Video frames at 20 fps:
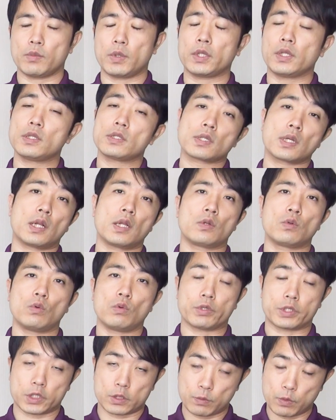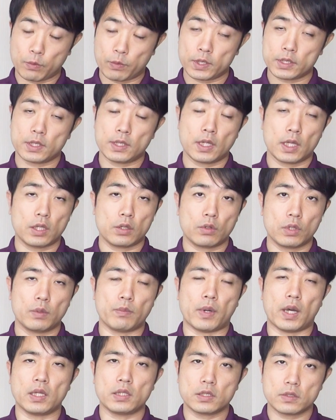ですから脳をしぼませないように、
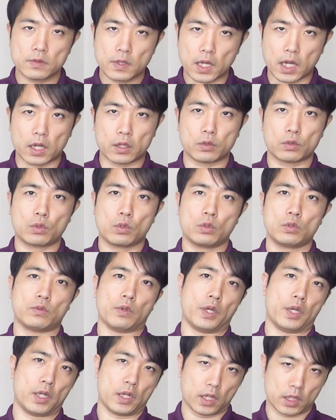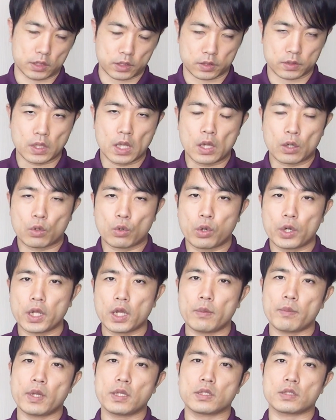まずはアルコールを減らす、これ
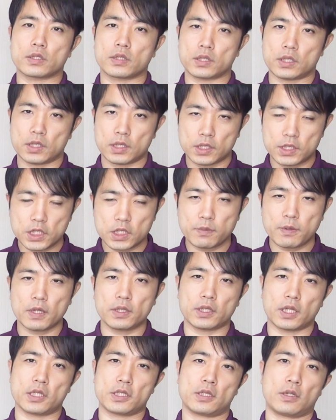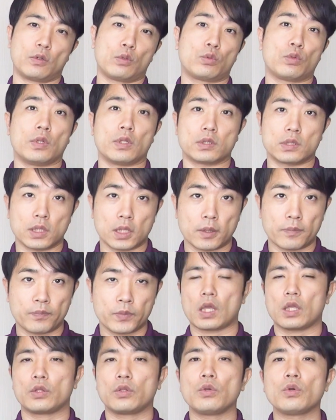がまず一番大事なことですね。
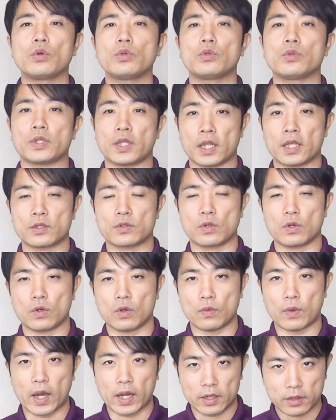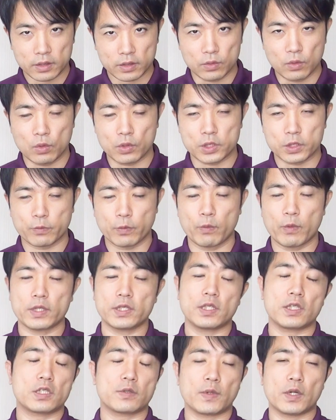ということでね、その悪い脳をしぼま
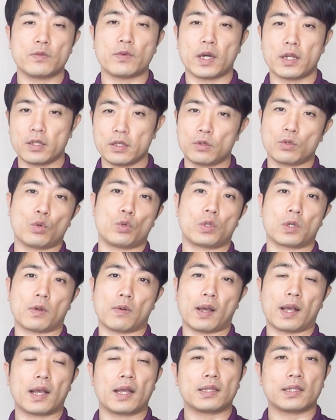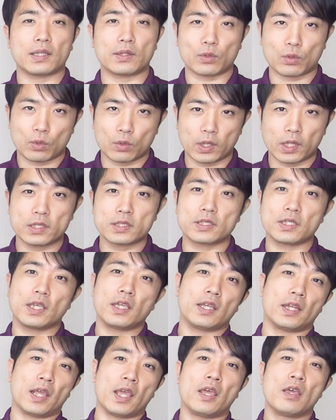せてしまう悪い行動が分かったところで、次
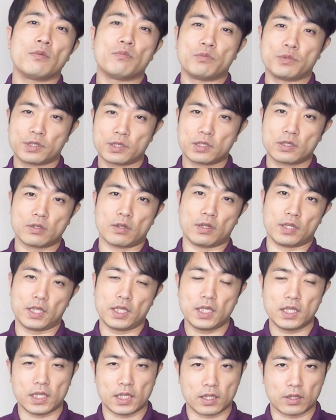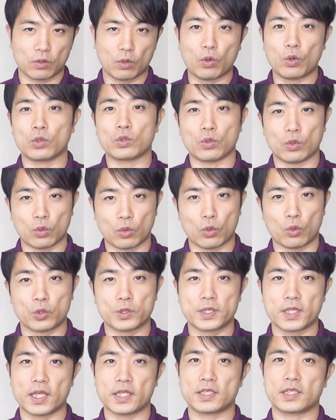にね、6つのいい行動をお
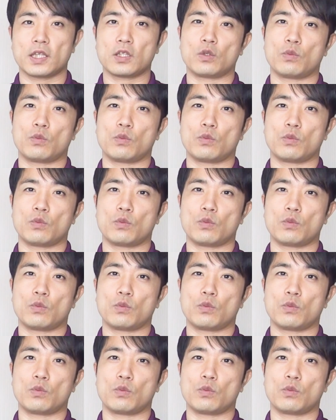伝えしたい